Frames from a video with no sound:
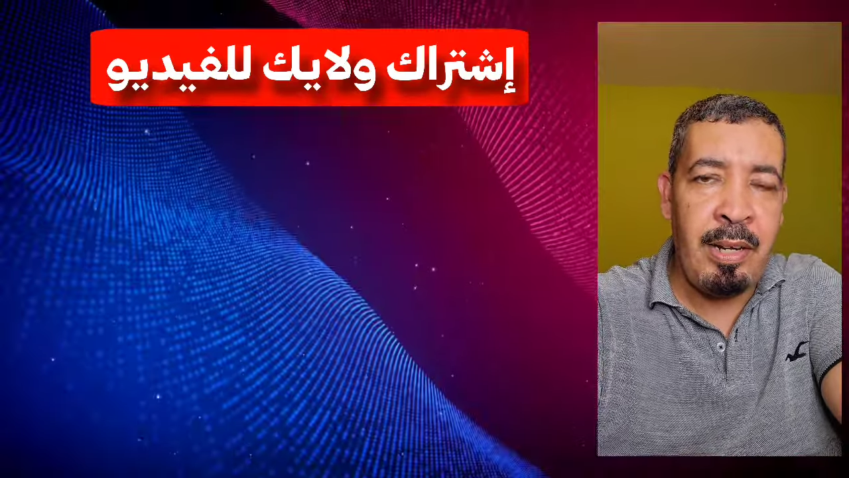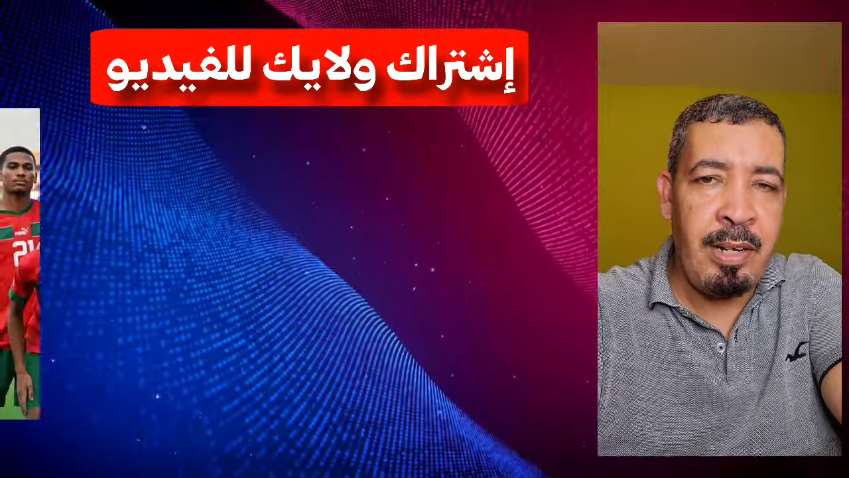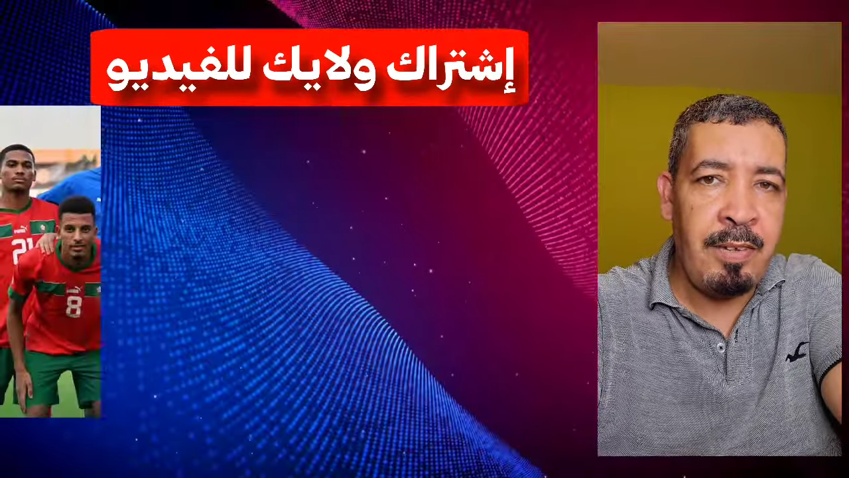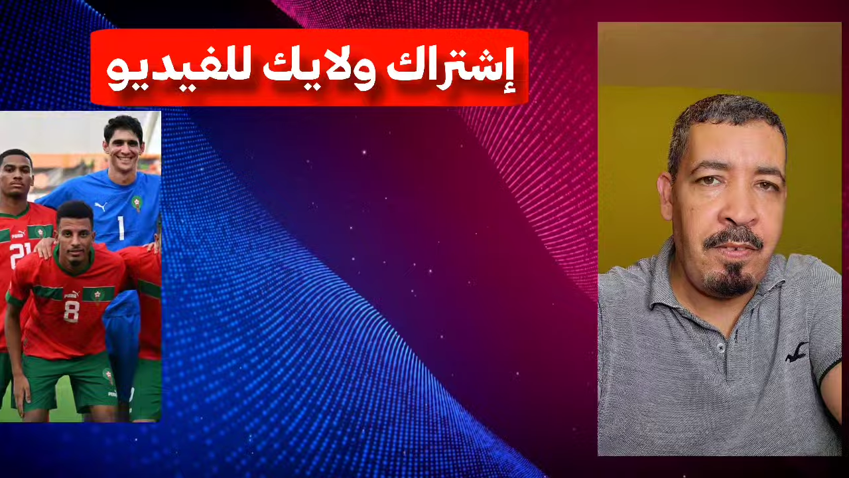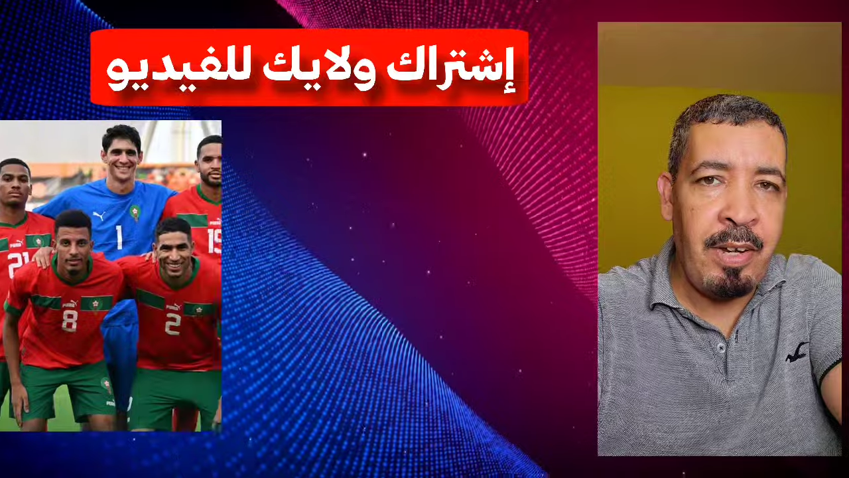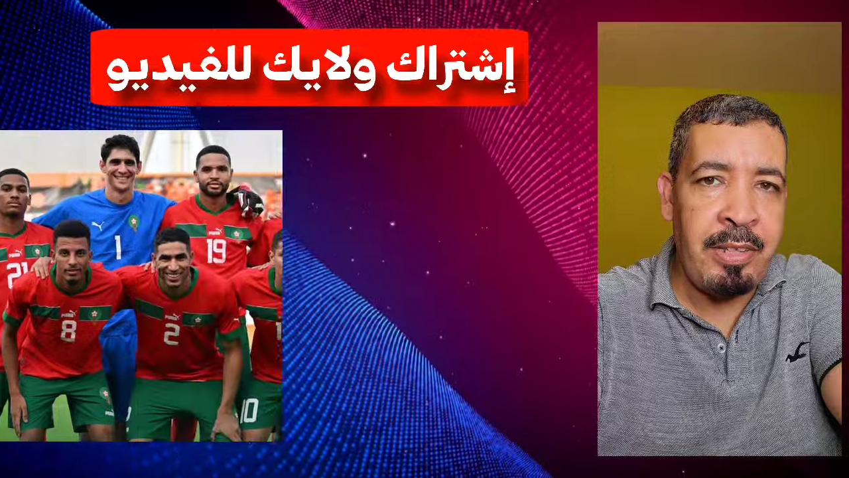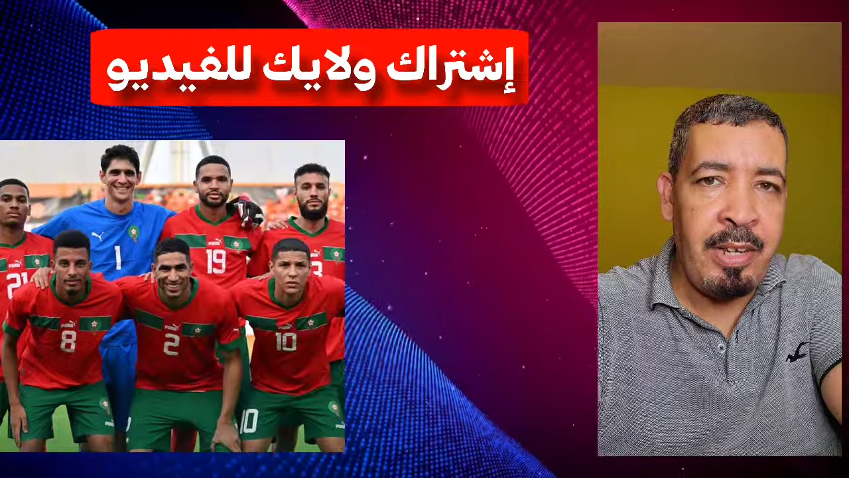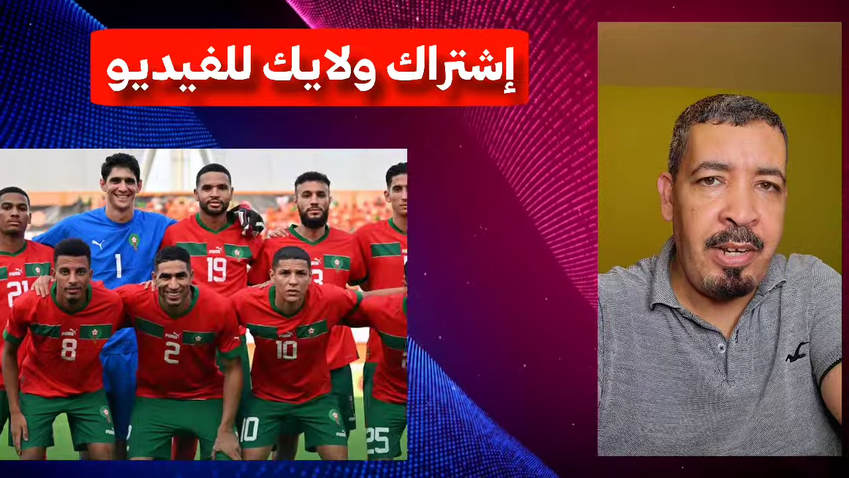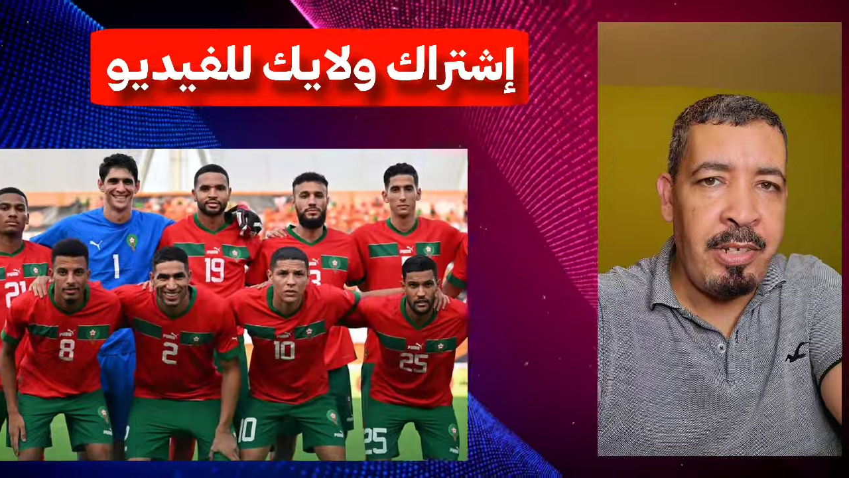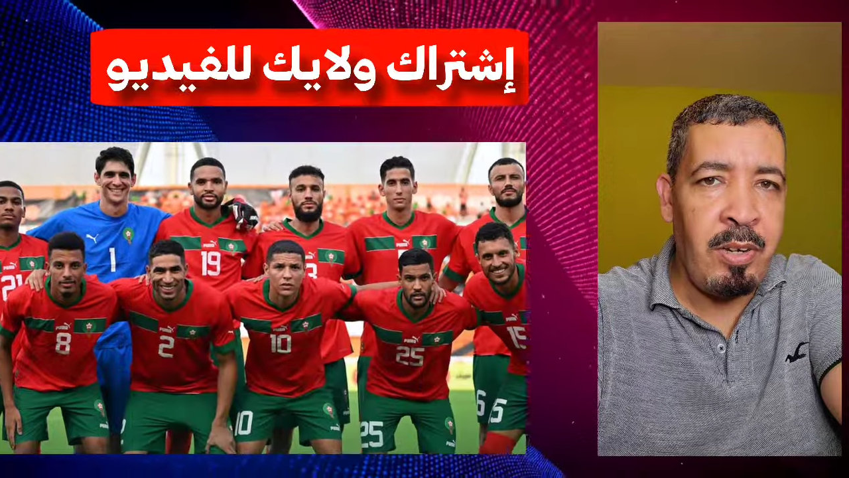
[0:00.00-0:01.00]
الحفاظ
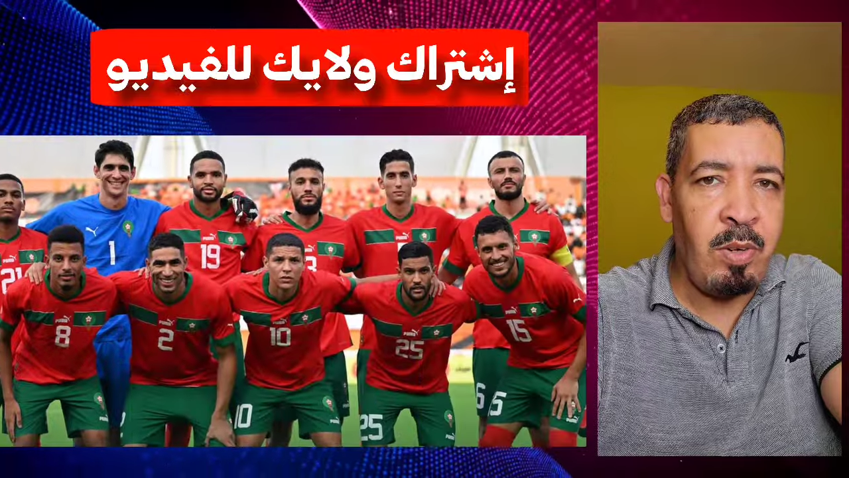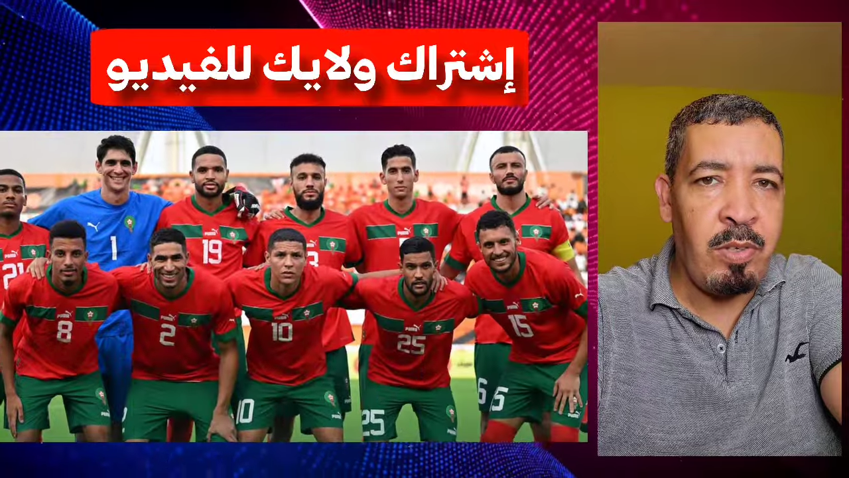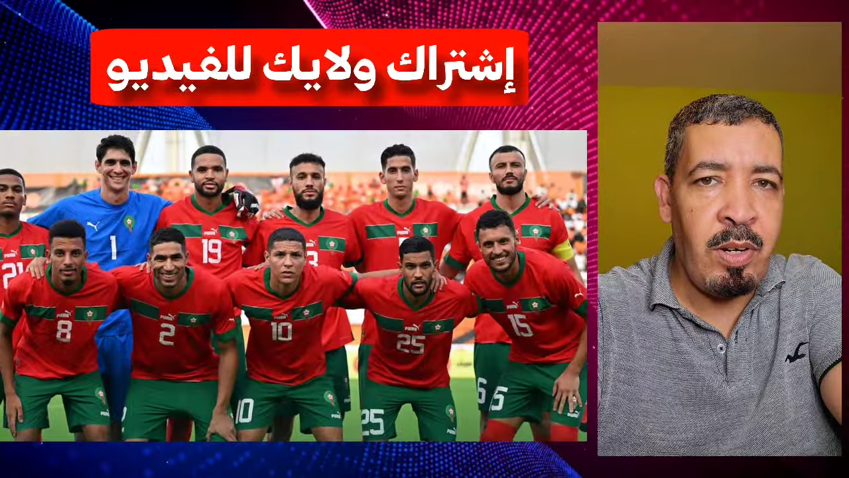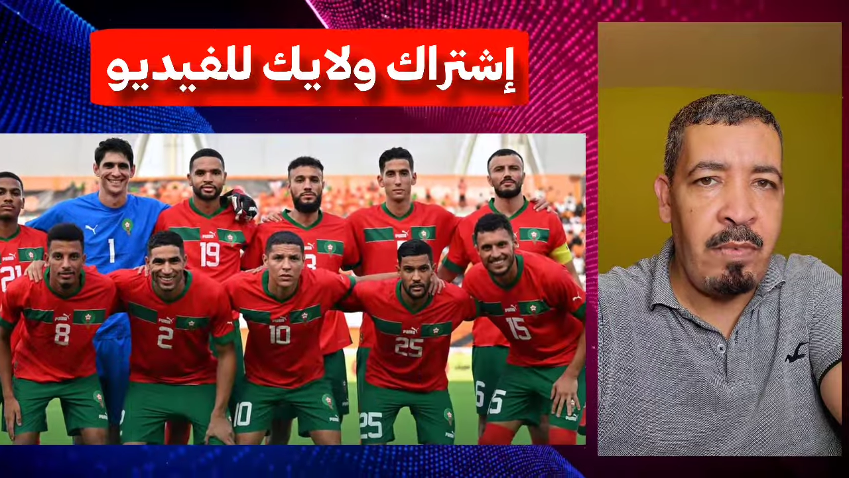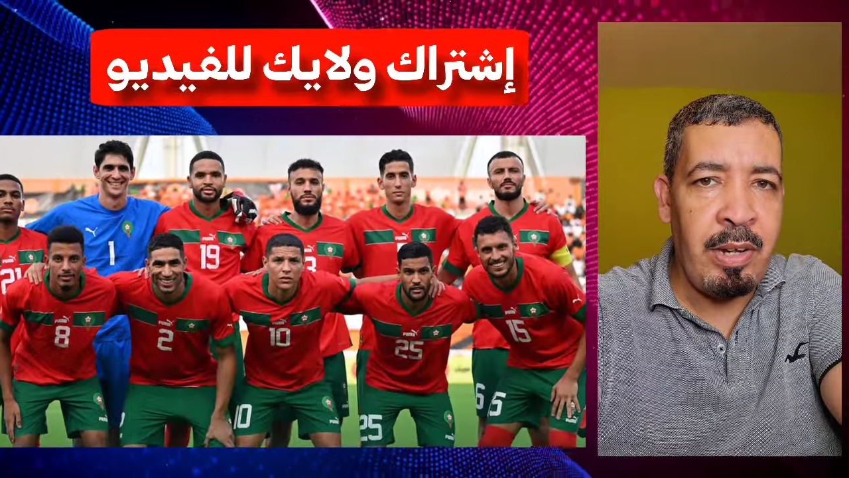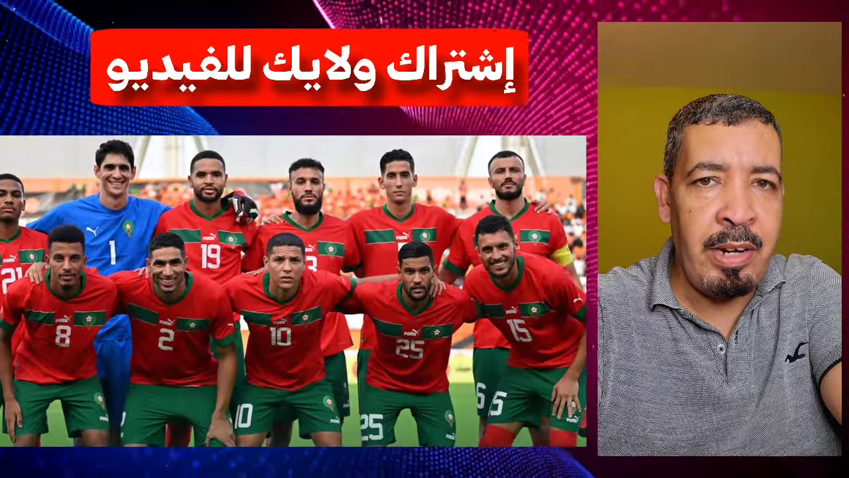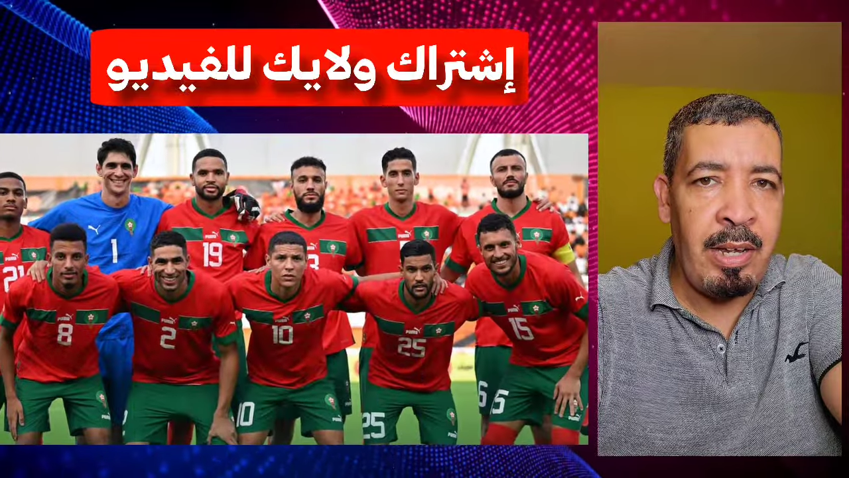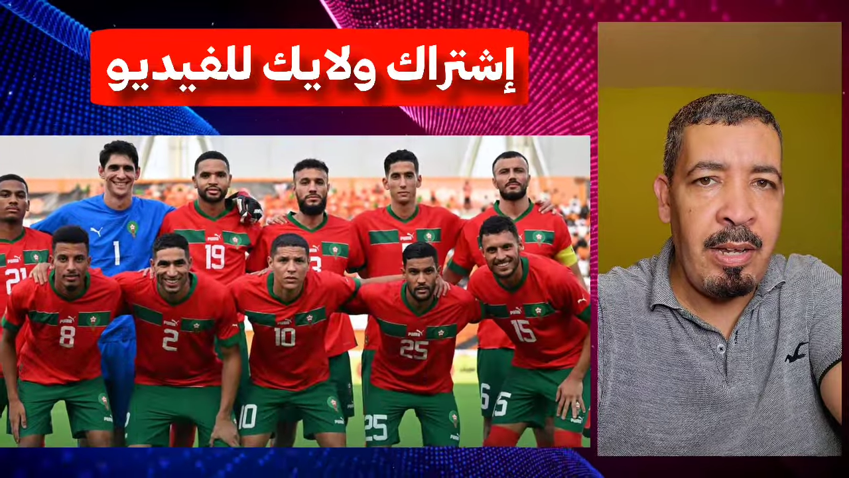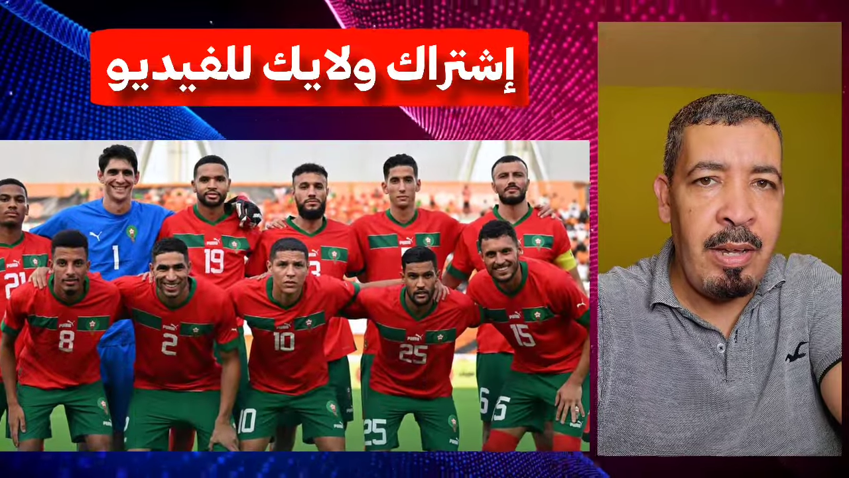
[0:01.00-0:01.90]
على توازن الفريق